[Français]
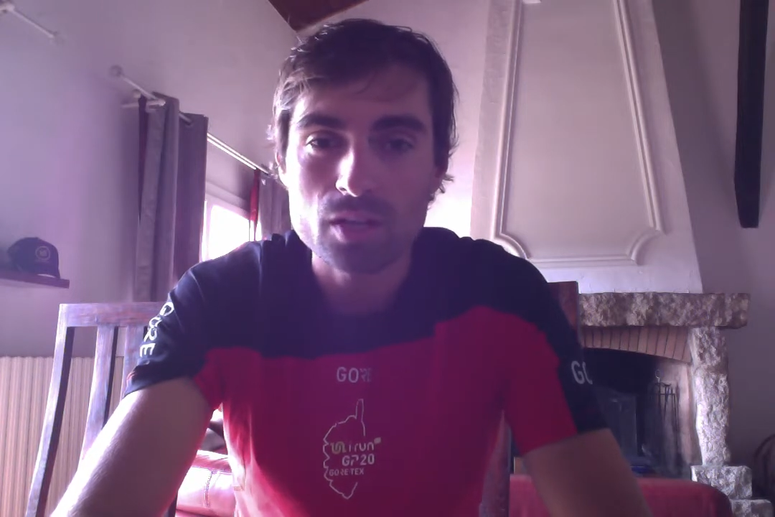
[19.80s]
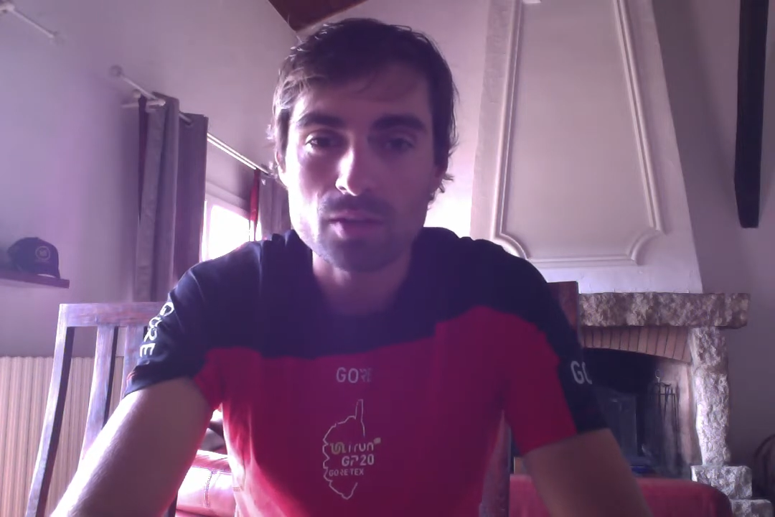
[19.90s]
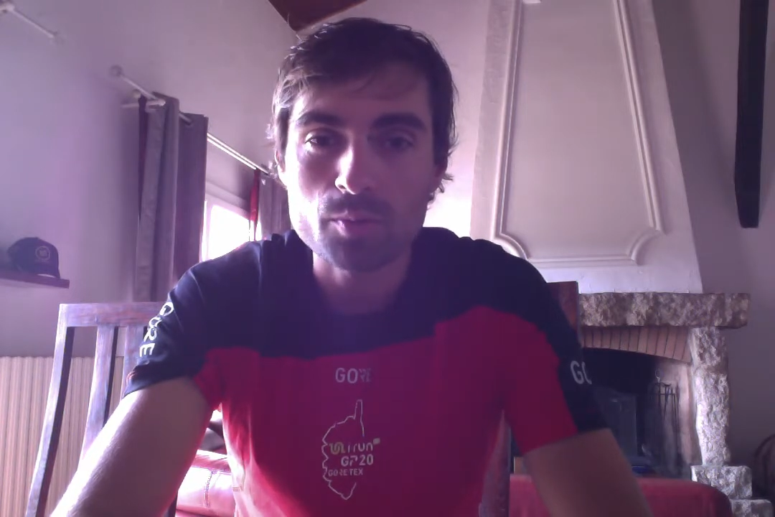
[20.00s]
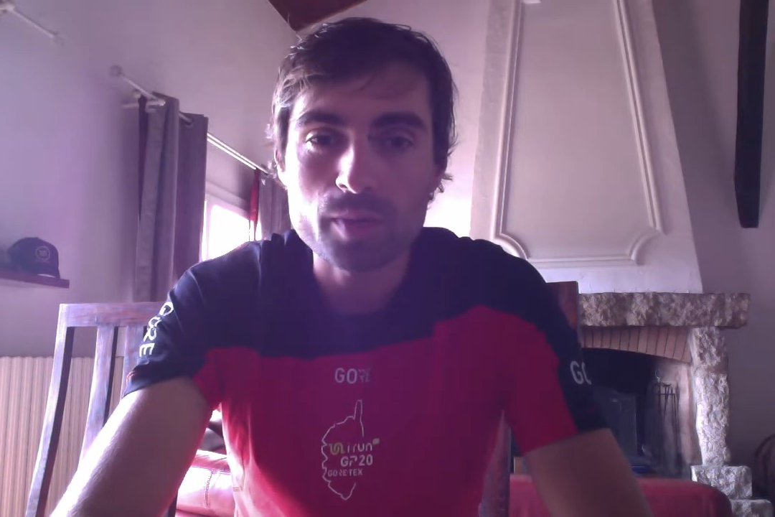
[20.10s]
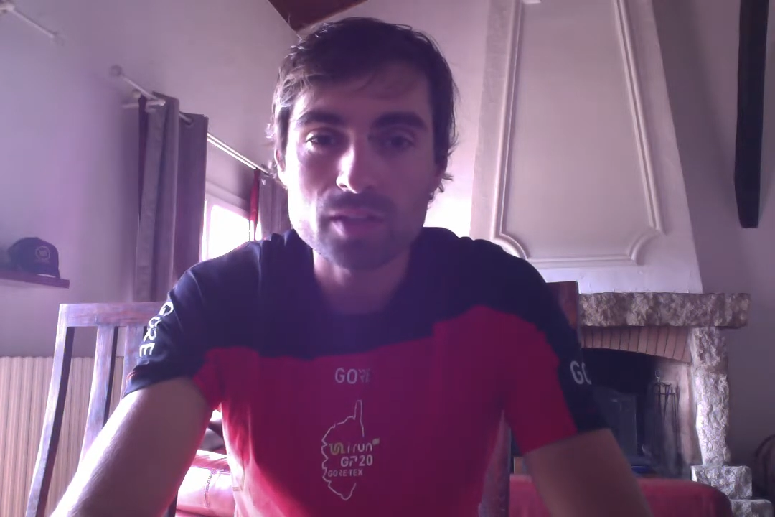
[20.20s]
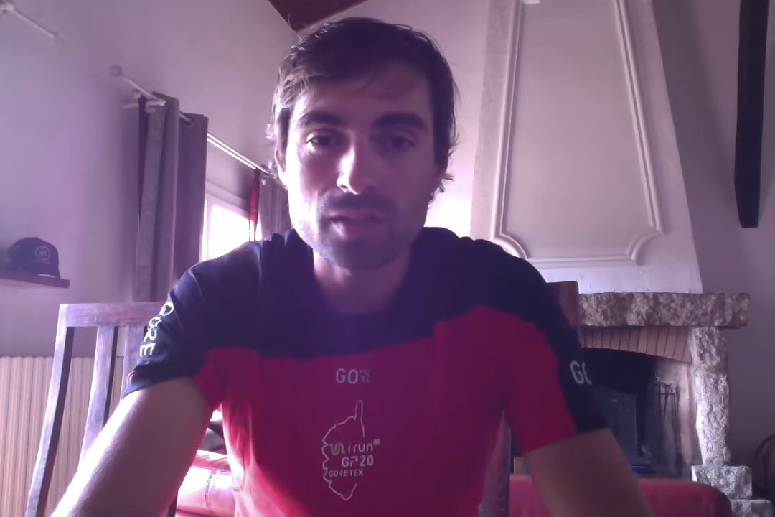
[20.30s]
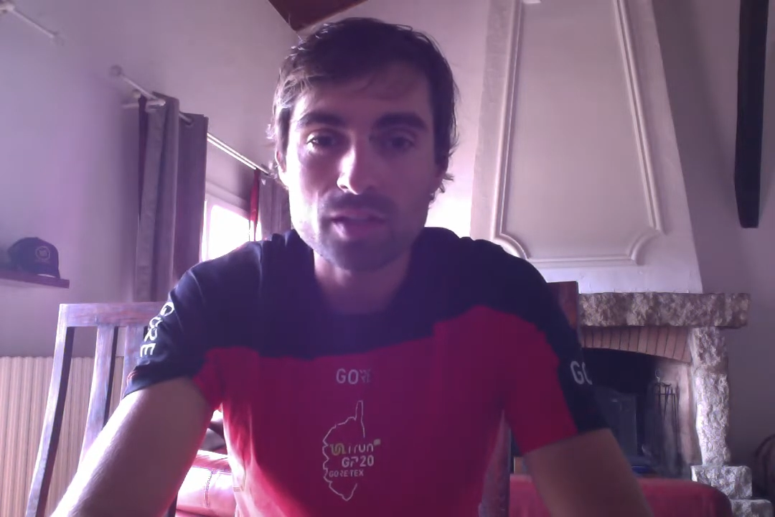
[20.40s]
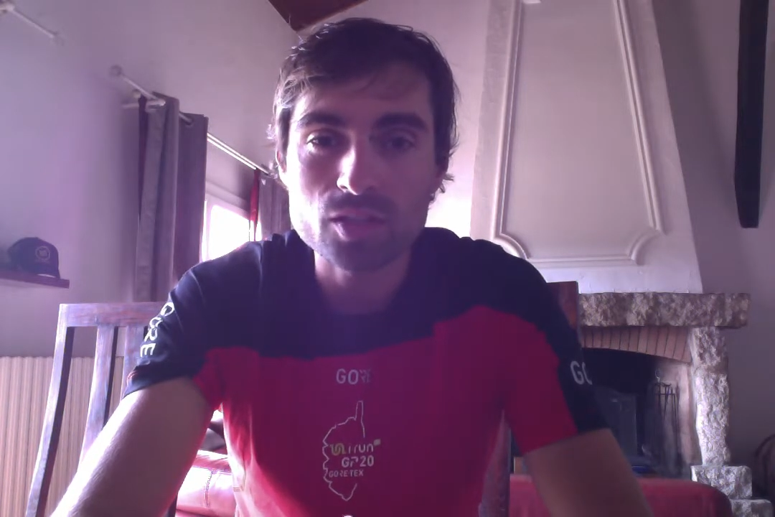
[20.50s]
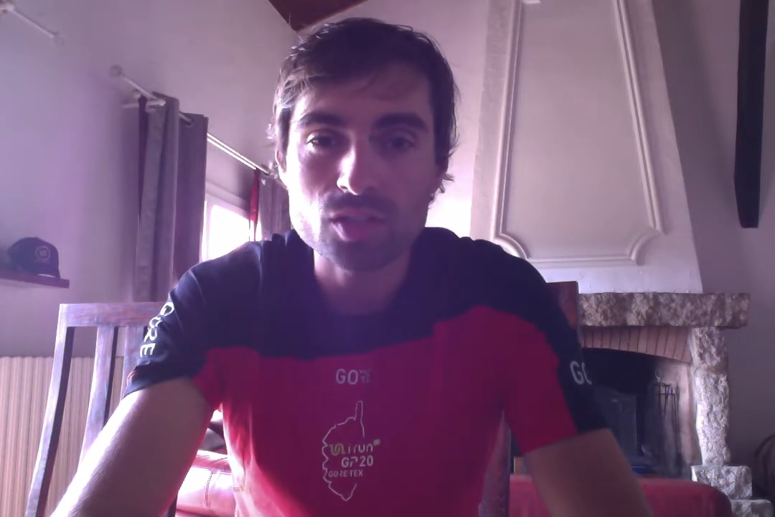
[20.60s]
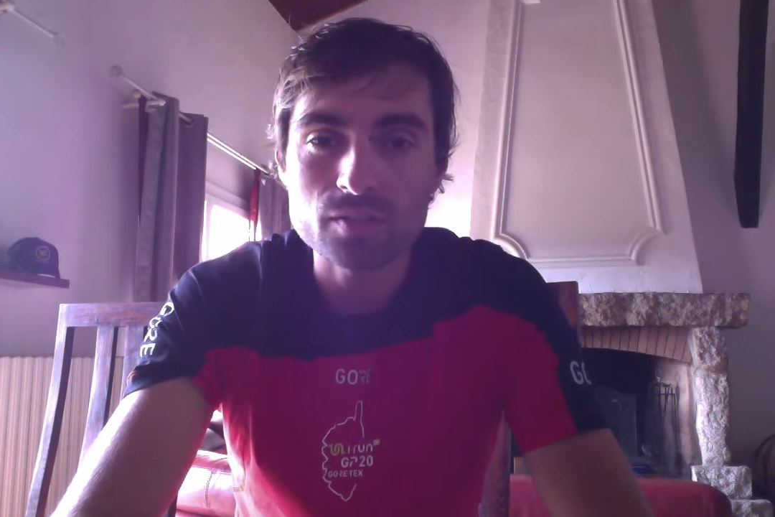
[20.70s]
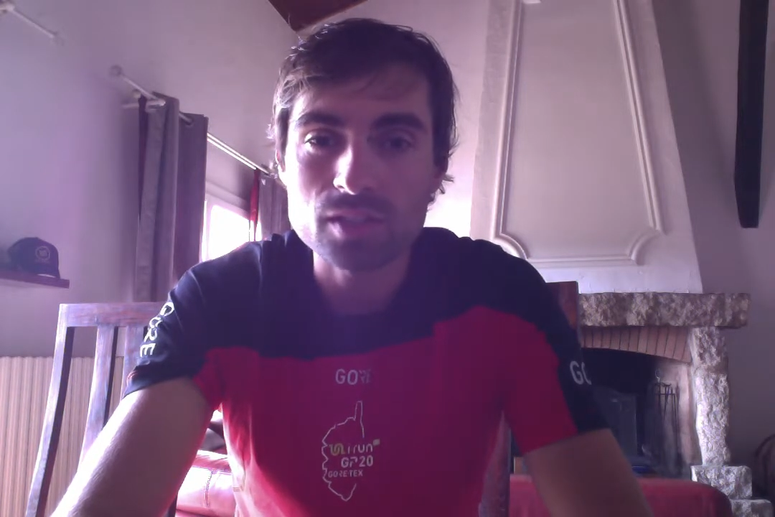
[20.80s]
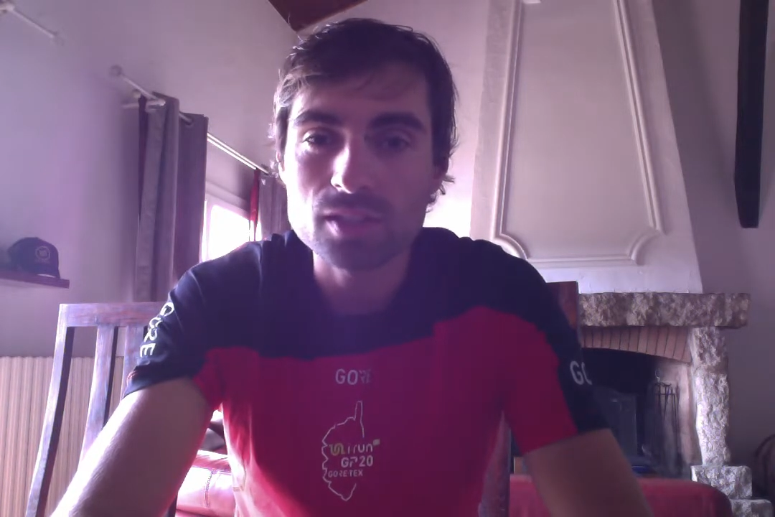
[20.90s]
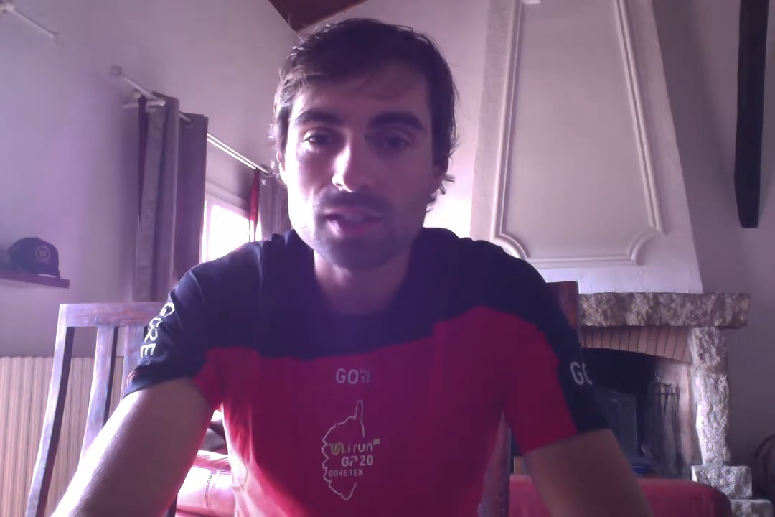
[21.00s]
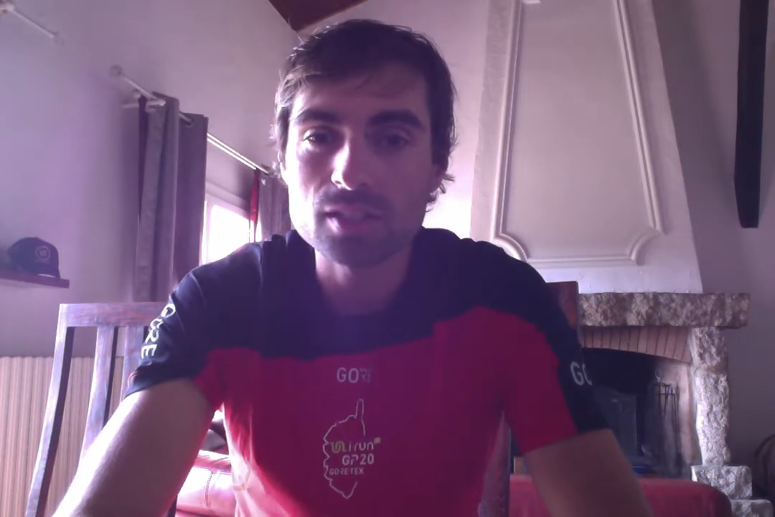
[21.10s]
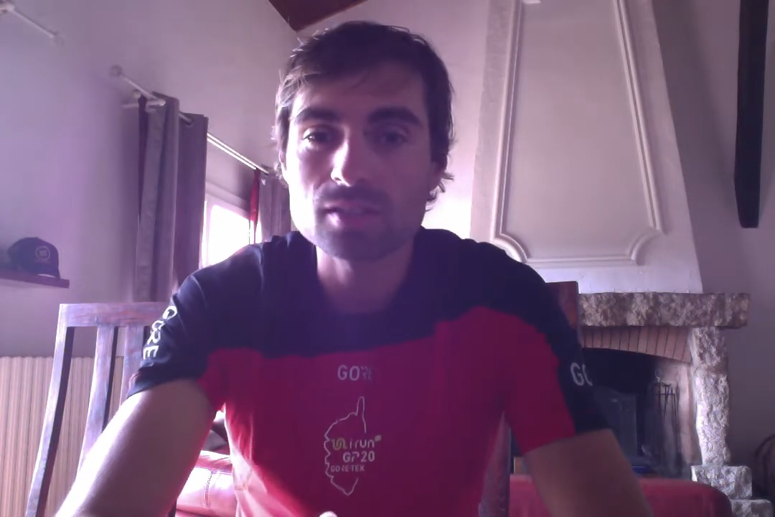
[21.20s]
le partage, avec
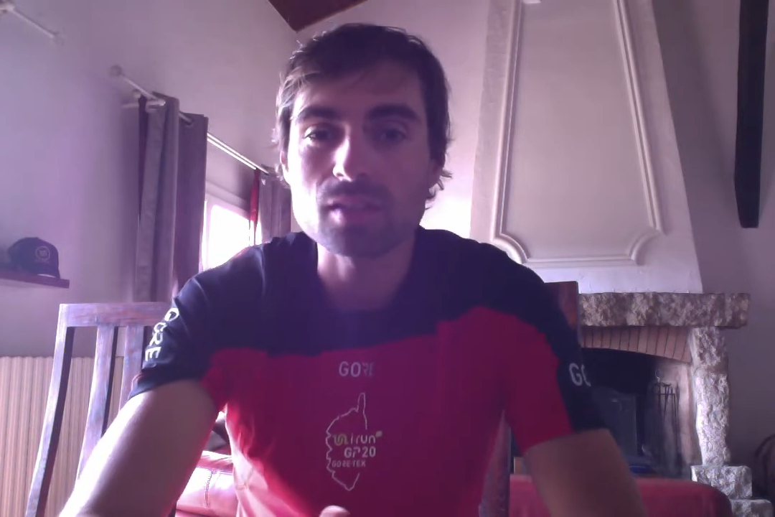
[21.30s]
des,